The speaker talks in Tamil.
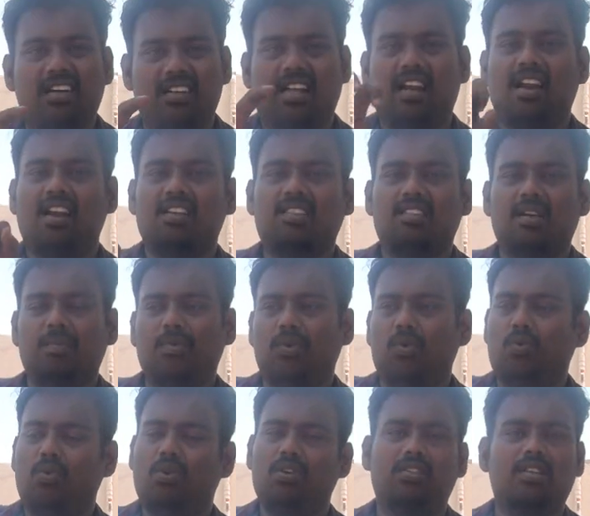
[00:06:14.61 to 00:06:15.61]
டெரரிசம்
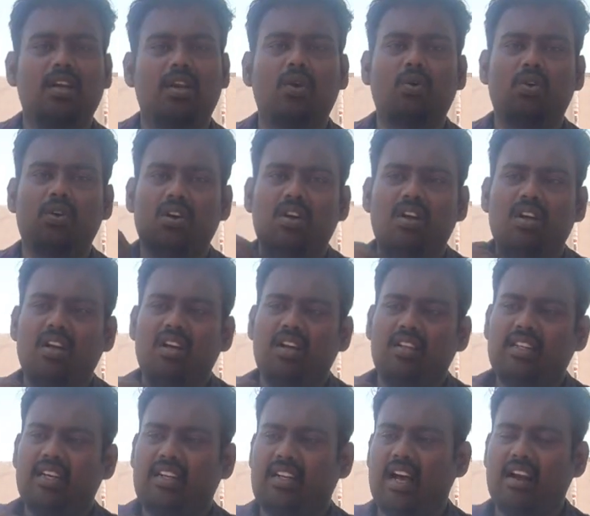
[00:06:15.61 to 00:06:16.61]
உங்களுக்கு தெரியும்
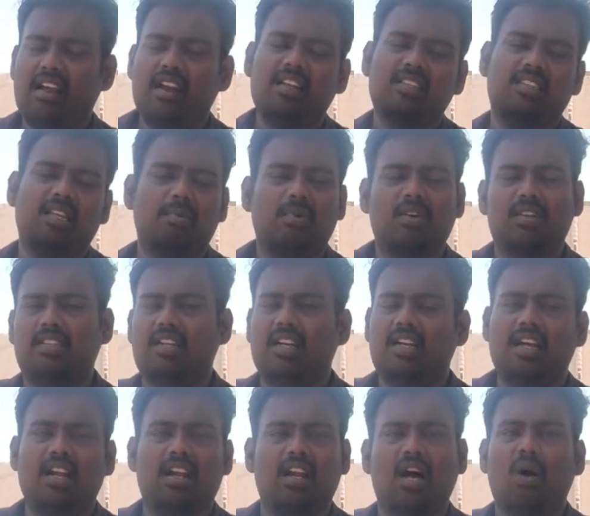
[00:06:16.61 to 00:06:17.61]
இந்த டெரரிசம்
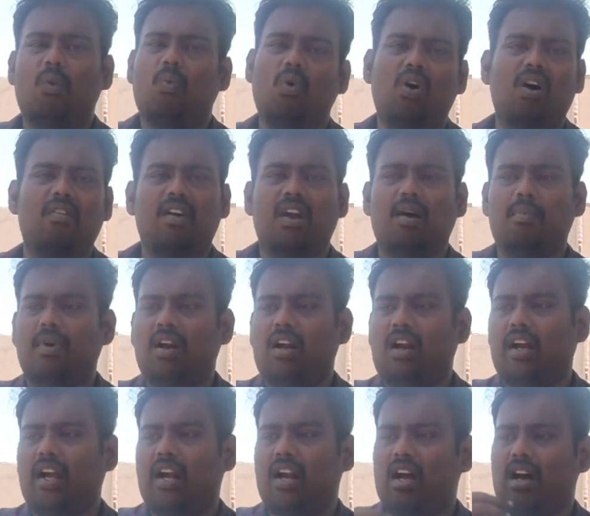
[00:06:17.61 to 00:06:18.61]
வச்சுக்கிட்டு எல்லாம் ஓவராக
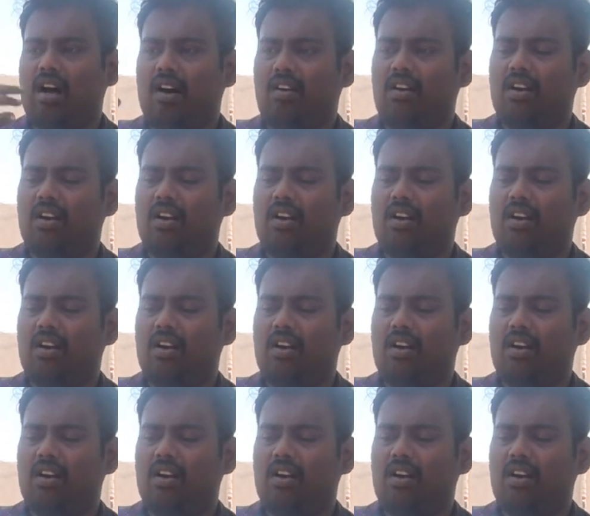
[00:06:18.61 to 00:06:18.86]
பண்ணுறாங்க ஏன்னா